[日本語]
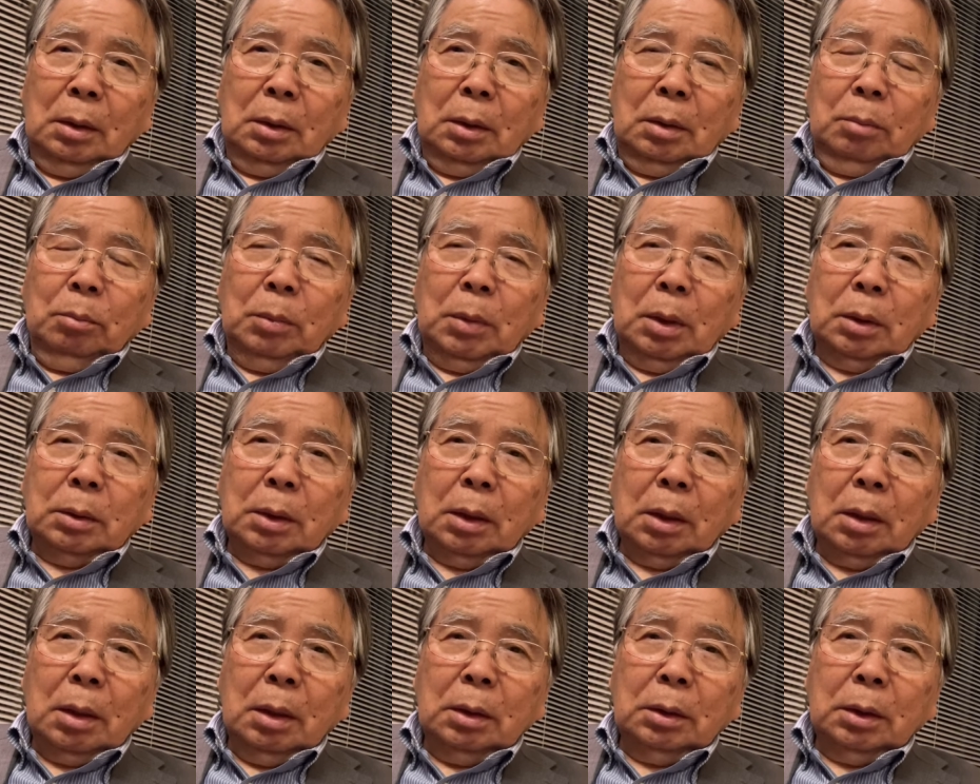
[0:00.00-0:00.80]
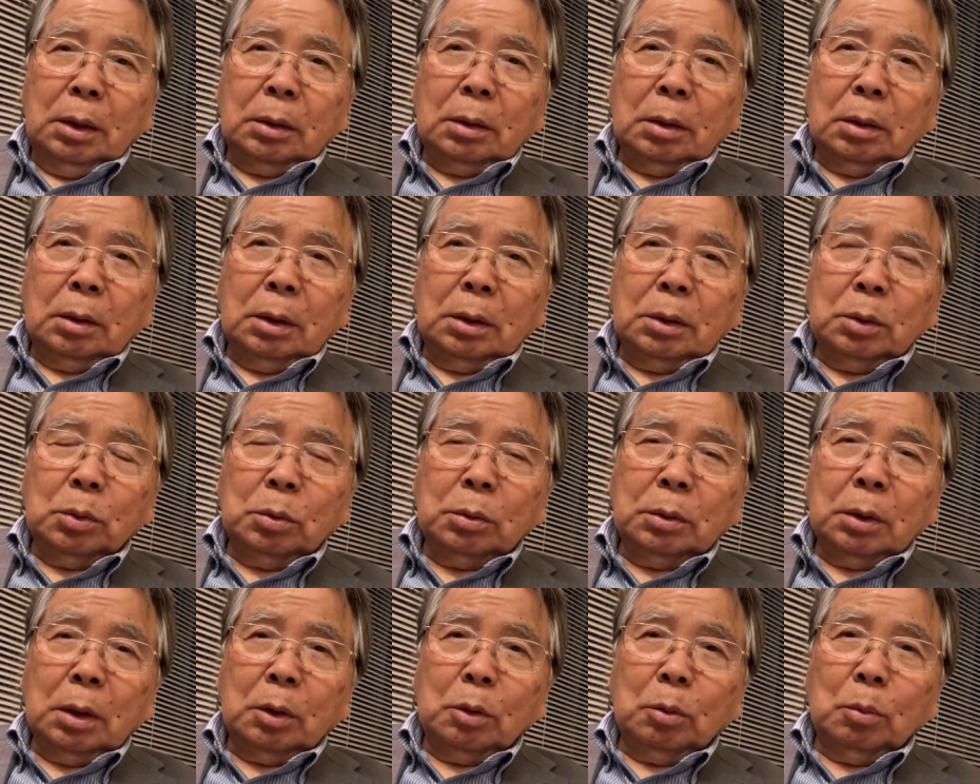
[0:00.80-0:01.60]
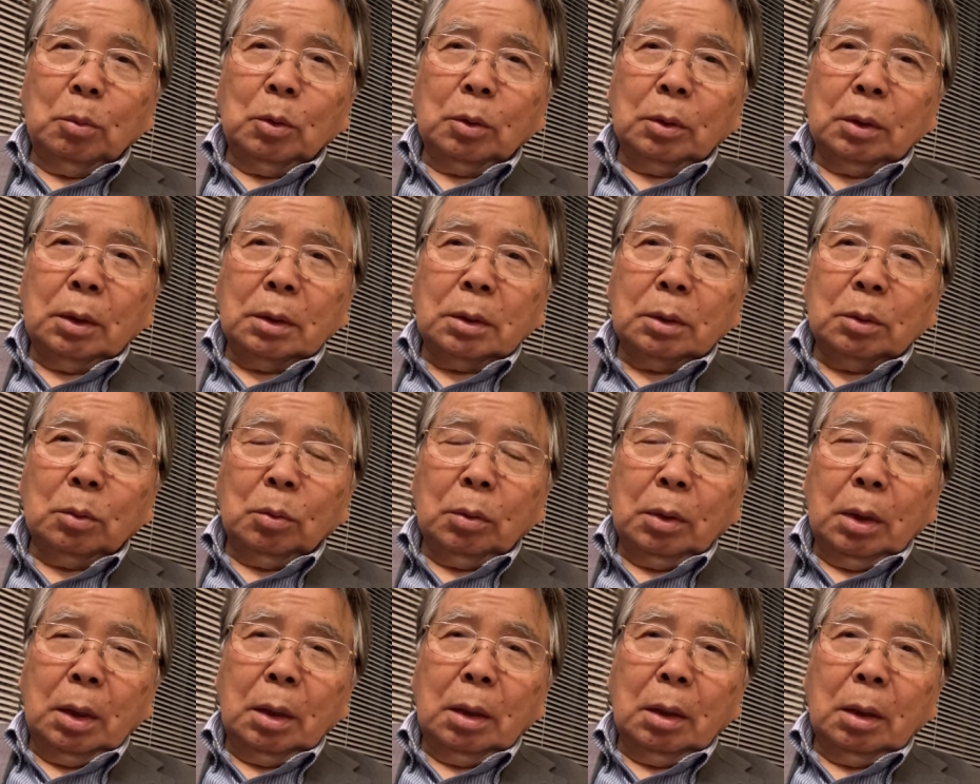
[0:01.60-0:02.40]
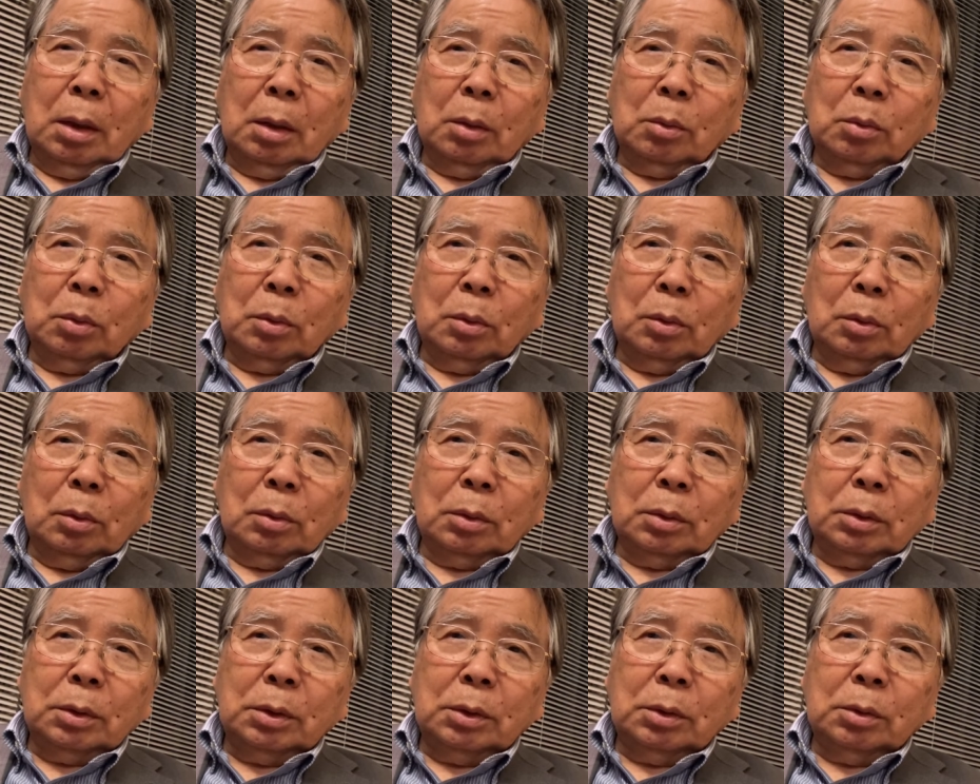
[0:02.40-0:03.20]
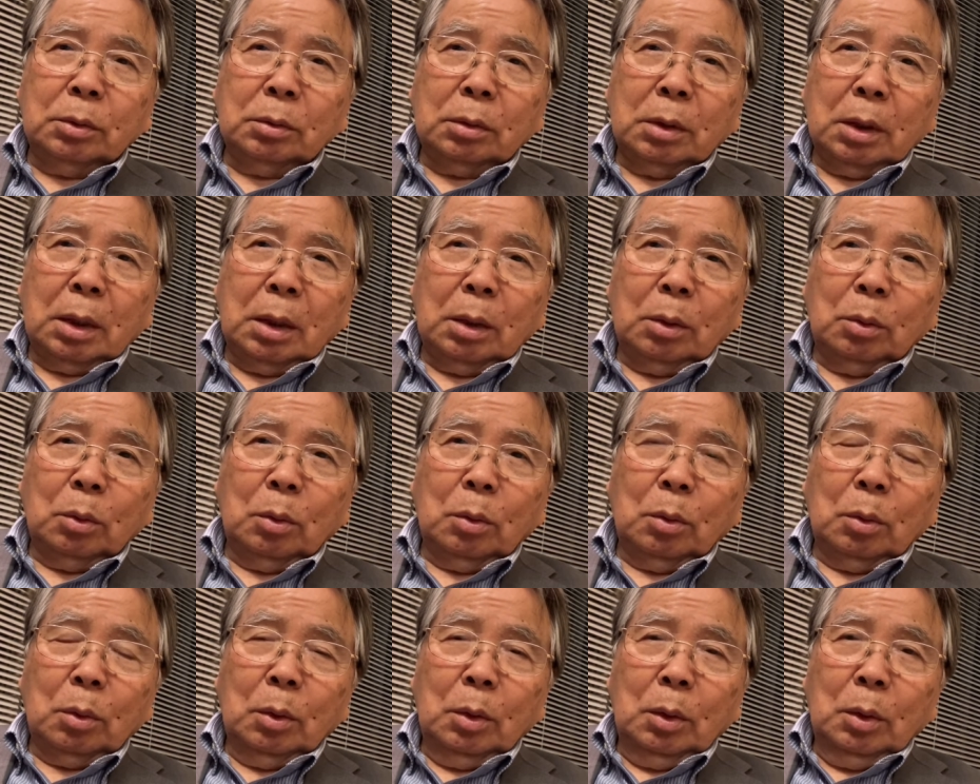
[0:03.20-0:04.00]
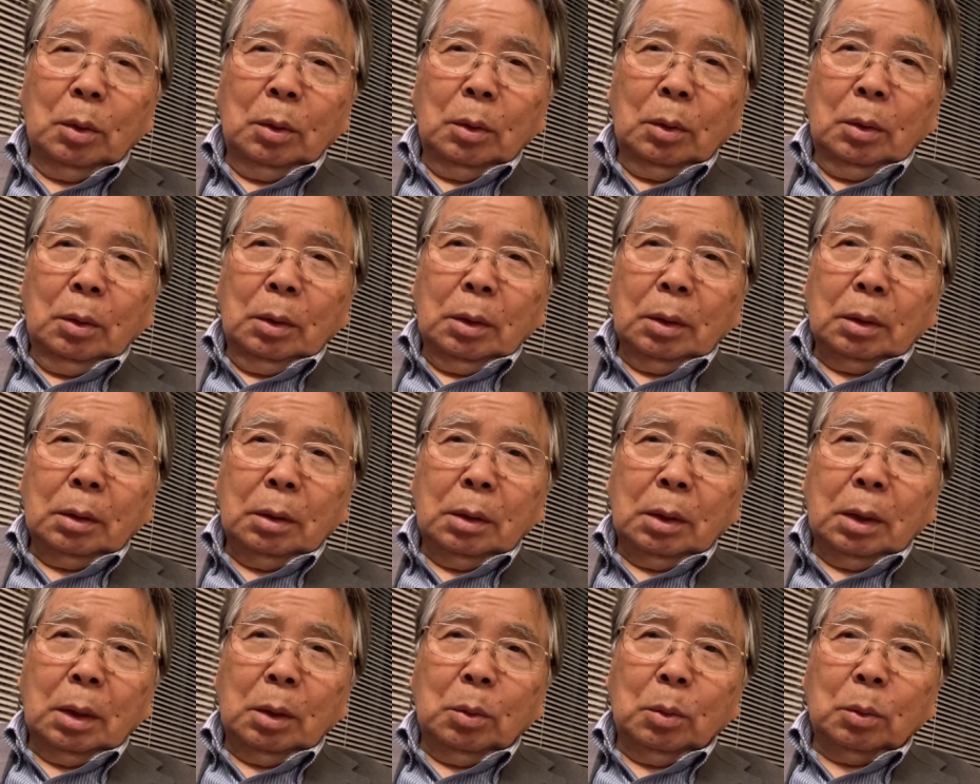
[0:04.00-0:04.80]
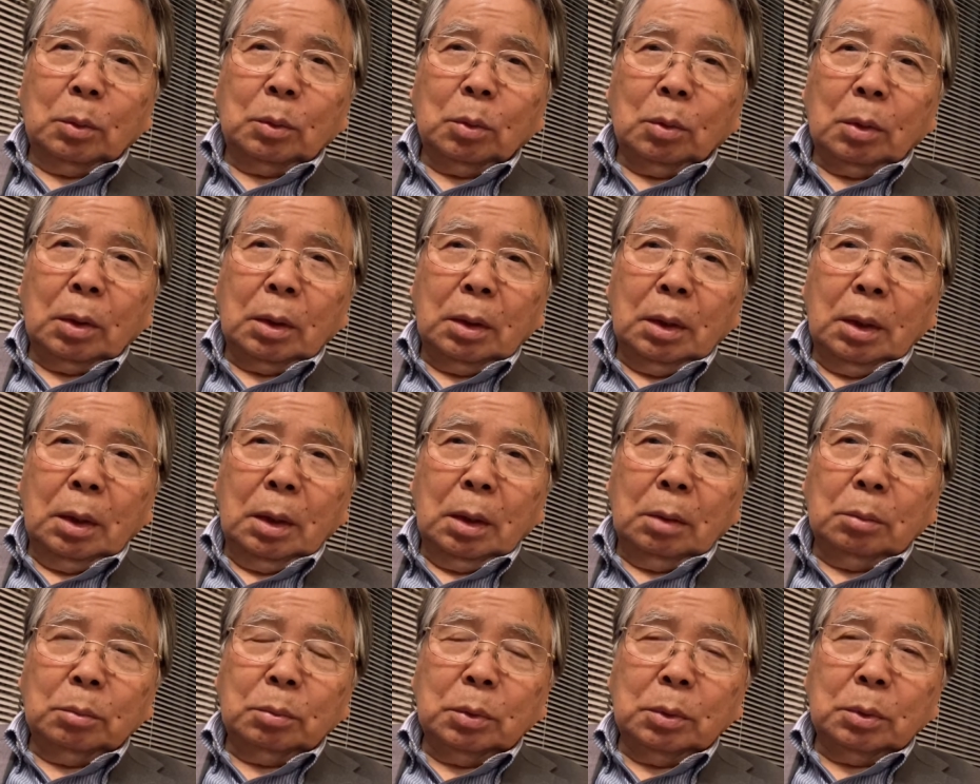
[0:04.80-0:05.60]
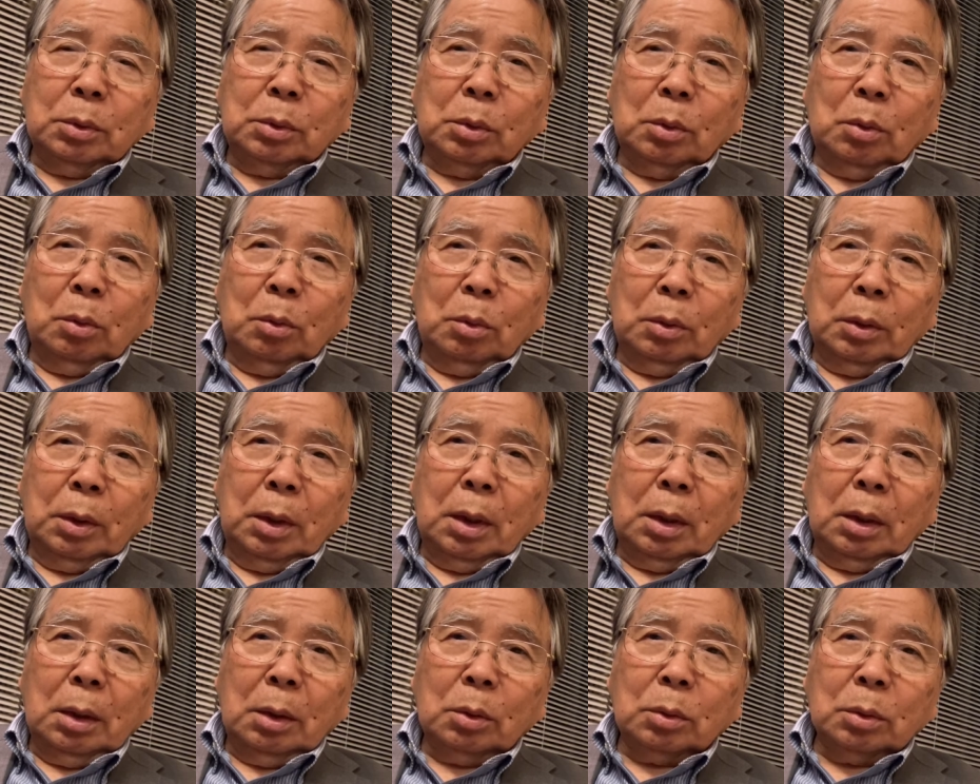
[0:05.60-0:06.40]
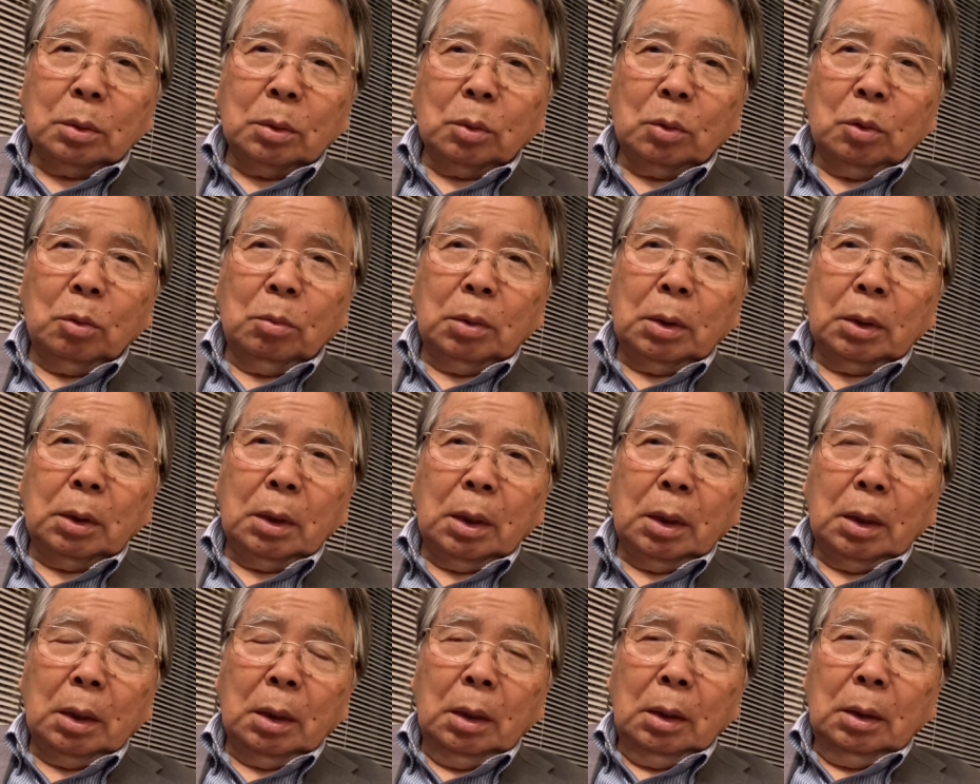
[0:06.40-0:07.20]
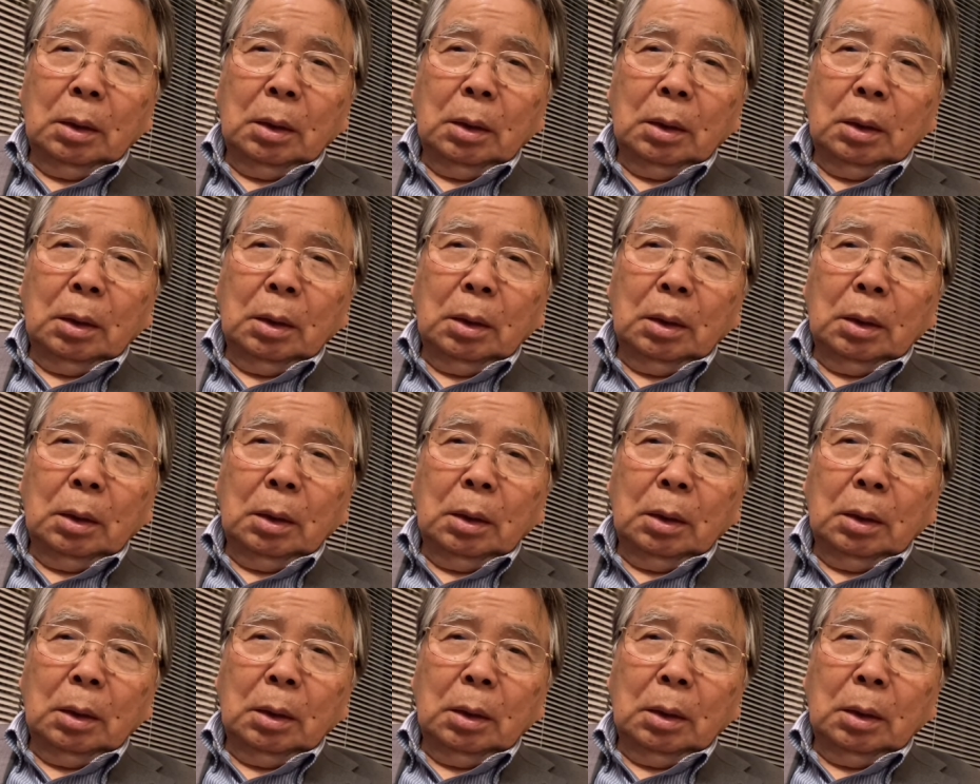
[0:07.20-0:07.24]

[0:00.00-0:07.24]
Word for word: まあ、世界でただ一人だと思うんですよねこの四十からの言語とかね文章をねそこまで